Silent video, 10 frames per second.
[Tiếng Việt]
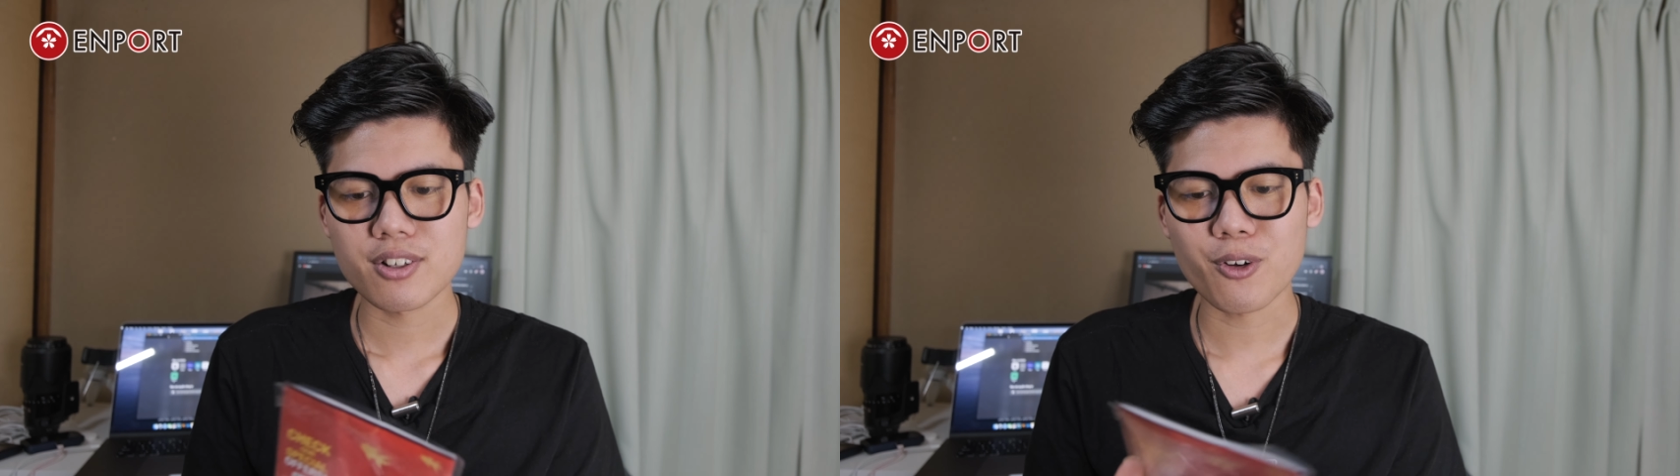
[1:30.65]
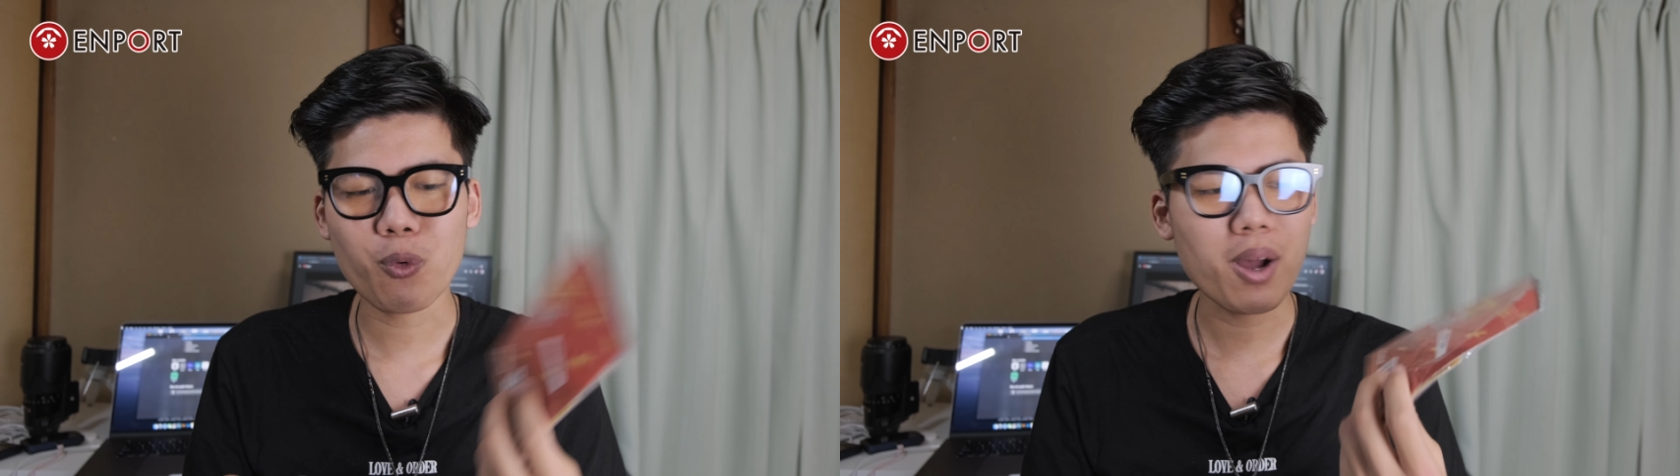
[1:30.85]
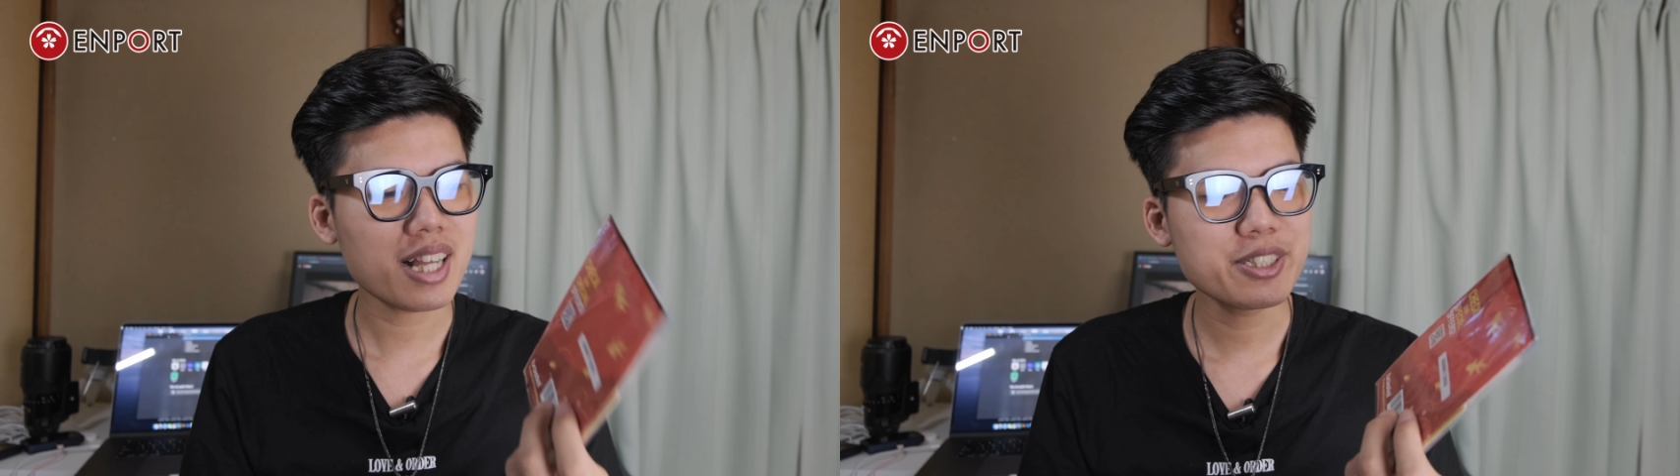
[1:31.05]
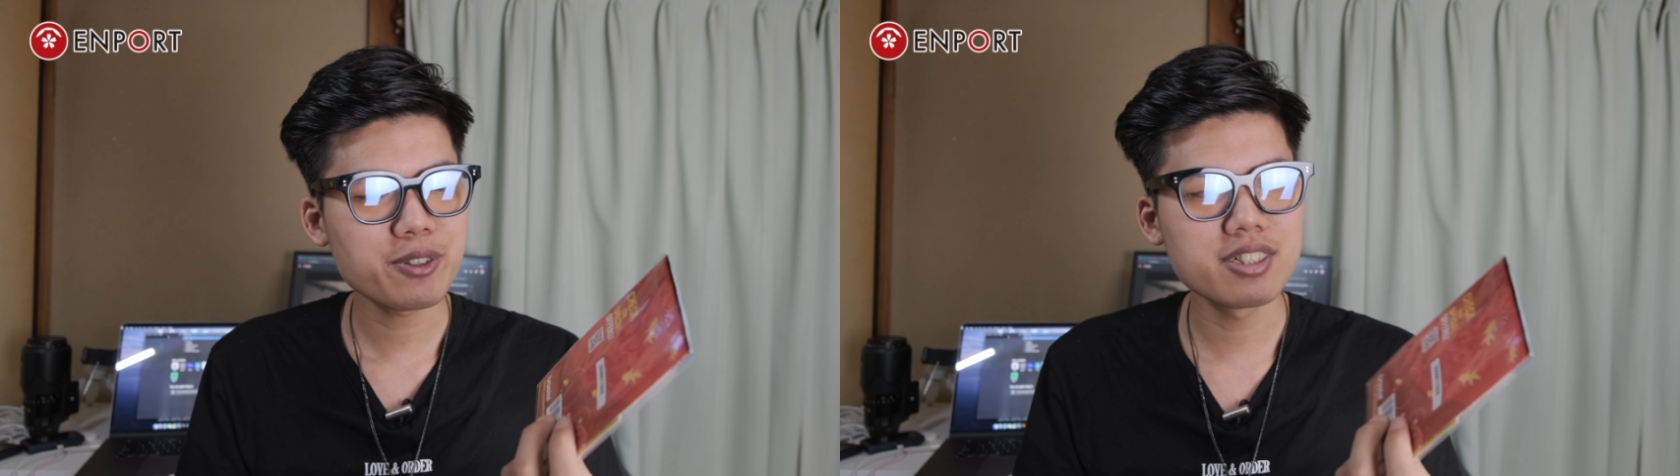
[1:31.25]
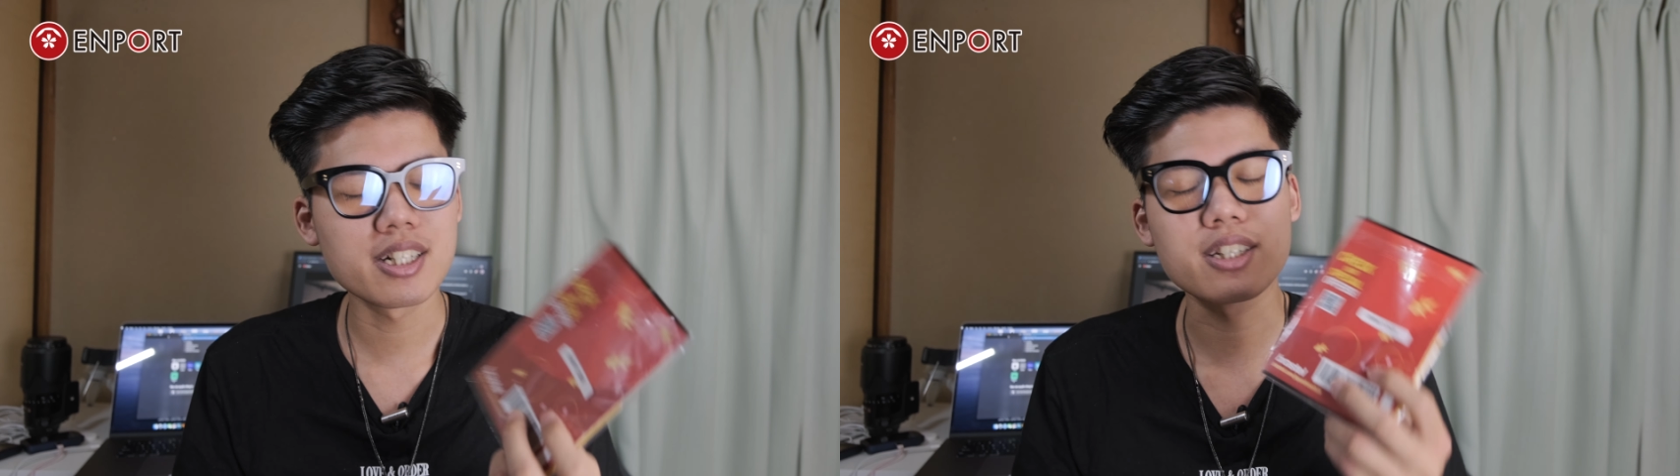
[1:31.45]
có quá nhiều
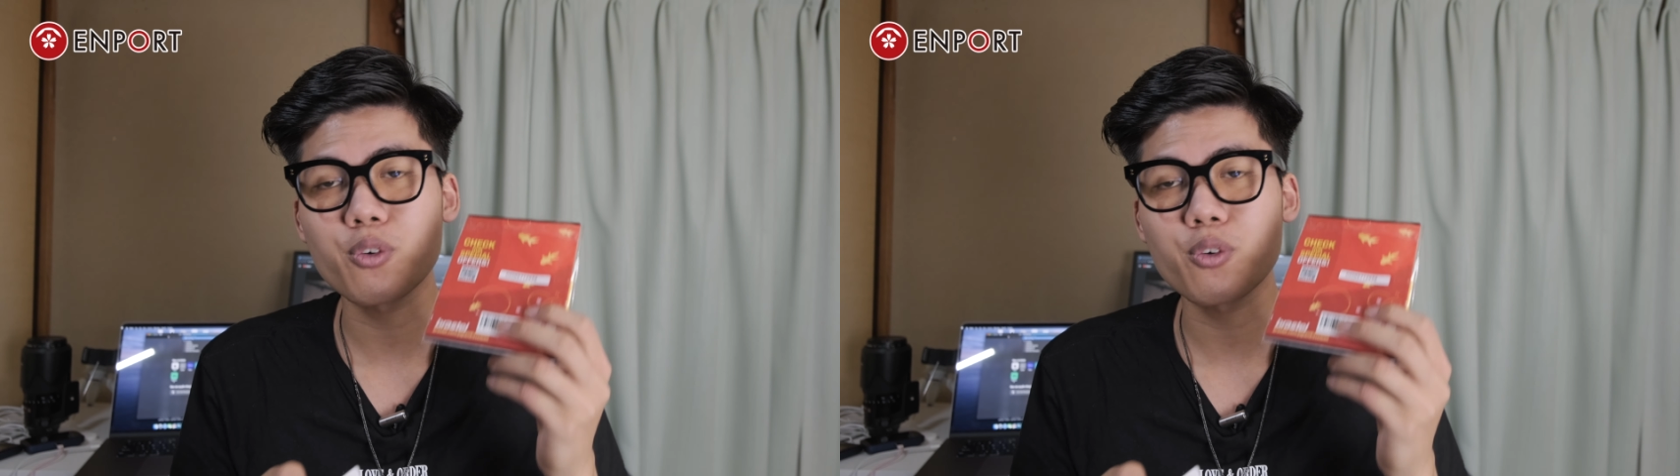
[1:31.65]
người,